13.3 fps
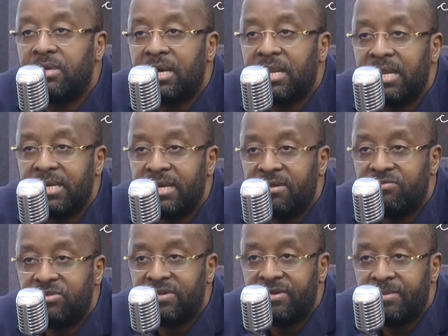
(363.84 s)
à laquelle
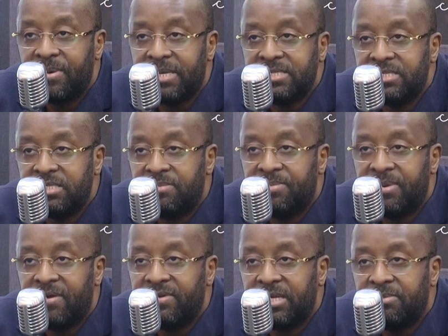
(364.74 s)
vous avez
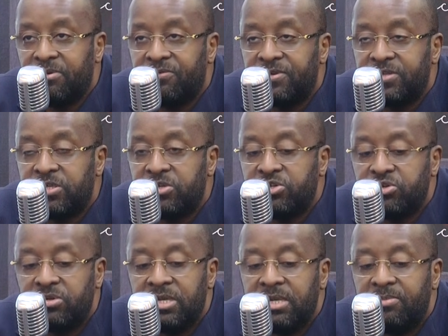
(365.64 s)
participé avec les professeurs
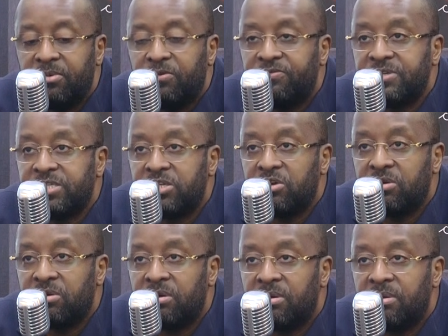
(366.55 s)
Njoli et les
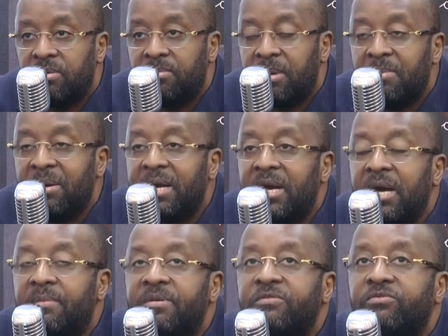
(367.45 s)
professeurs euh,
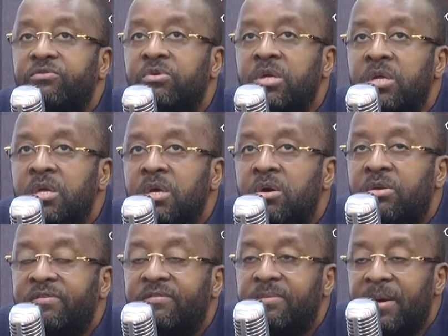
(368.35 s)
Mabaka, rappelez-vous,
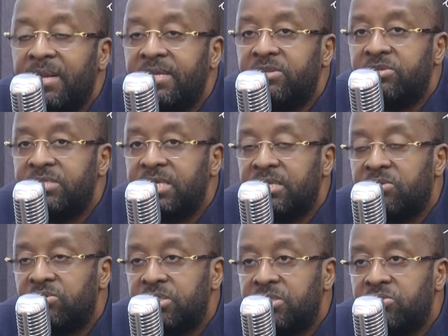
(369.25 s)
on avait parlé de cette
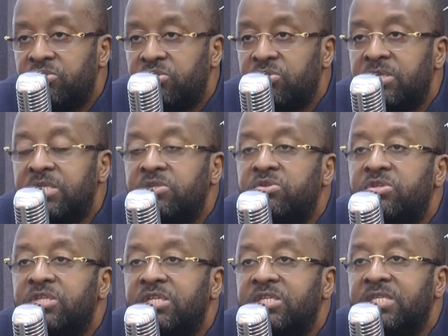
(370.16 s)
constitution ici
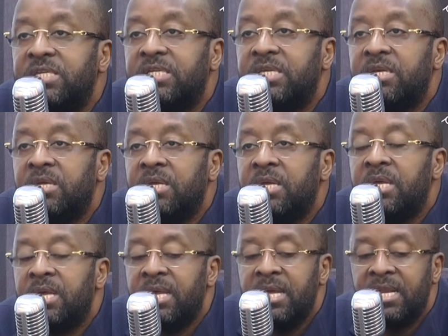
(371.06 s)
de Sun City.
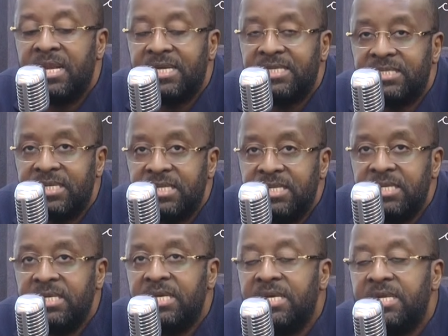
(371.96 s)
La
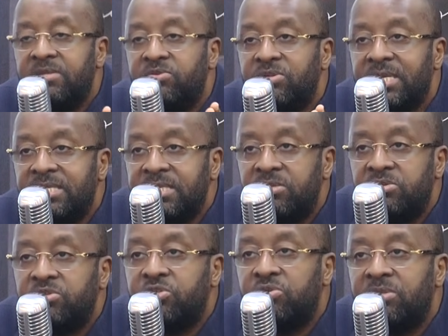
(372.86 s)
CENI est une
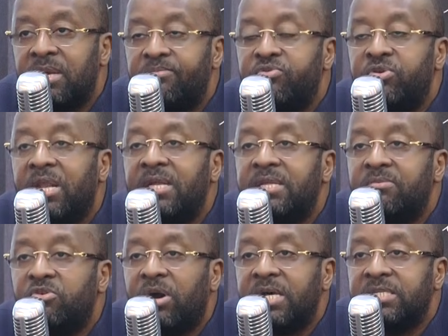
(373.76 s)
institution d'appui à la
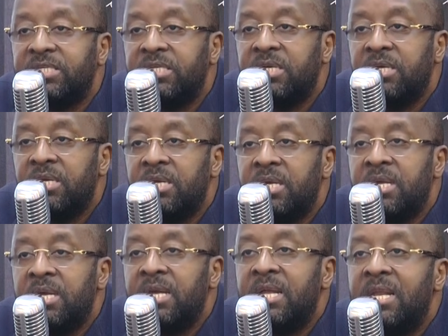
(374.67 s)
démocratie.
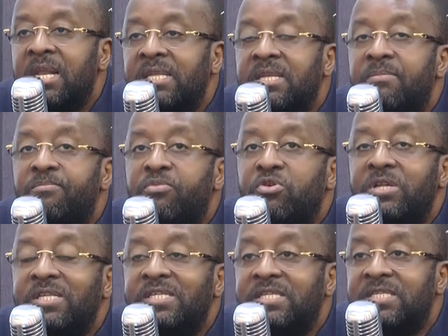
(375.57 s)
La
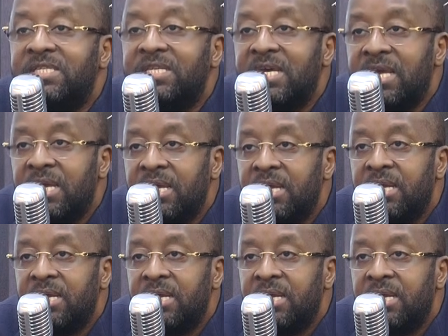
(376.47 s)
dépolitiser,